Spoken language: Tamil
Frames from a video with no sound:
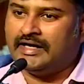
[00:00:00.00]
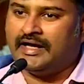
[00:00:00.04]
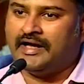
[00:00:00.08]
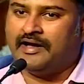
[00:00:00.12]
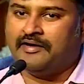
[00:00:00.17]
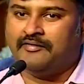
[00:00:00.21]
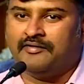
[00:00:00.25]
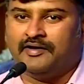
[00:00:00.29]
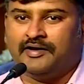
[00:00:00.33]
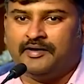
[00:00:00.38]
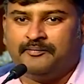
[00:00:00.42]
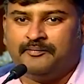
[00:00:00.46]
கேட்க
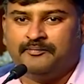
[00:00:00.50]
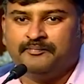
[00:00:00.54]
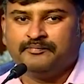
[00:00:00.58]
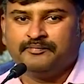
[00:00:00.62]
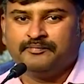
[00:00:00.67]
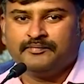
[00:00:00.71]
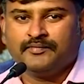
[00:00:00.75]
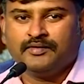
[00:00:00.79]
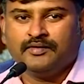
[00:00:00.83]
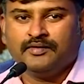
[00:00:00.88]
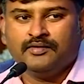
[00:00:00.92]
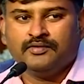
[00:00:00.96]
வேணாம்
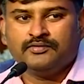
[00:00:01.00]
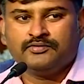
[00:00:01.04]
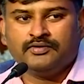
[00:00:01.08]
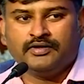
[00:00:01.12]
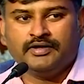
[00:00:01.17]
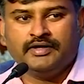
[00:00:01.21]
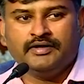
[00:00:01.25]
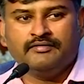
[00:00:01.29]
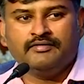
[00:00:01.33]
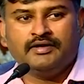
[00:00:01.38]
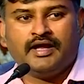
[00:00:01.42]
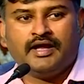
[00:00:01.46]
ஸோ
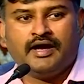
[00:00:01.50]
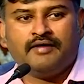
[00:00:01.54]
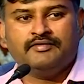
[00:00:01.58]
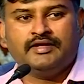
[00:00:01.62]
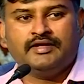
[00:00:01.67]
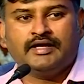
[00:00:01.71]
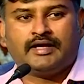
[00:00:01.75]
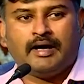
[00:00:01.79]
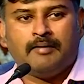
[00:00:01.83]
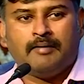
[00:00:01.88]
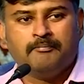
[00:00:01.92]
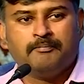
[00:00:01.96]
ஈ வில் ஹேவ்
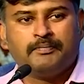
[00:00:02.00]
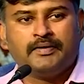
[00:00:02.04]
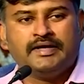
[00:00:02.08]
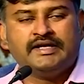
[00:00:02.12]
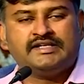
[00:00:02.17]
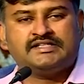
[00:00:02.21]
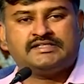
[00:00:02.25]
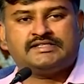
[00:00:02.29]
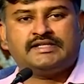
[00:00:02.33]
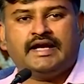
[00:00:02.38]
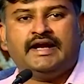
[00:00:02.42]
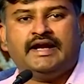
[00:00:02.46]
தி கம்ப்ளீட்
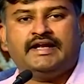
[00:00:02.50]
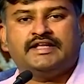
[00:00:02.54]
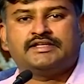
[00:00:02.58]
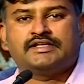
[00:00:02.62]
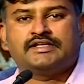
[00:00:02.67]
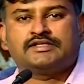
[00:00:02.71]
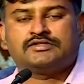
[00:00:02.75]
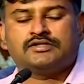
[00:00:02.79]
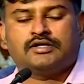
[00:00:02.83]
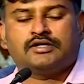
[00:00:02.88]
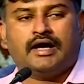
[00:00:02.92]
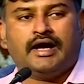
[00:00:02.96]

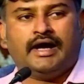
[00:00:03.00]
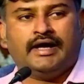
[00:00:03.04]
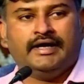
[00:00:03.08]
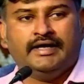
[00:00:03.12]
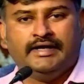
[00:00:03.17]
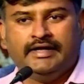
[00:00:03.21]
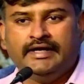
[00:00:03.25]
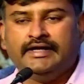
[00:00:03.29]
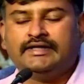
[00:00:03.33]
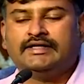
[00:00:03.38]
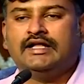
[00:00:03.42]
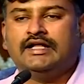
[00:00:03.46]
ஸ்டாட்டிஸ்டிக்ஸ் அண்ட்
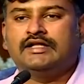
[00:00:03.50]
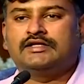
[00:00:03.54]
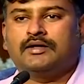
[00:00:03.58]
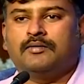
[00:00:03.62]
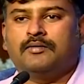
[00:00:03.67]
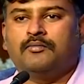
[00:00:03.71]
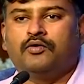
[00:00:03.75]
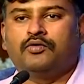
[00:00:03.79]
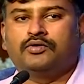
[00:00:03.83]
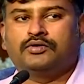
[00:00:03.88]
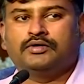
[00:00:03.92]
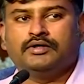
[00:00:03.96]
டீட்டெயில்ஸ்
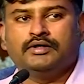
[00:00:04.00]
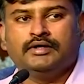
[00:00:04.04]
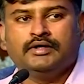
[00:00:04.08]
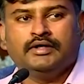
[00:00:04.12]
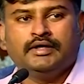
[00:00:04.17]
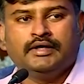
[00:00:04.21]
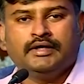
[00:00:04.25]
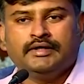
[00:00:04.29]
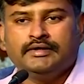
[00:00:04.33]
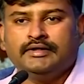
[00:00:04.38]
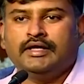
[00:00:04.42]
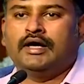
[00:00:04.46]
அபவுட்
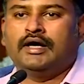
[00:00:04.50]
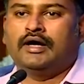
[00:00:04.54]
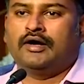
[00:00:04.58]
த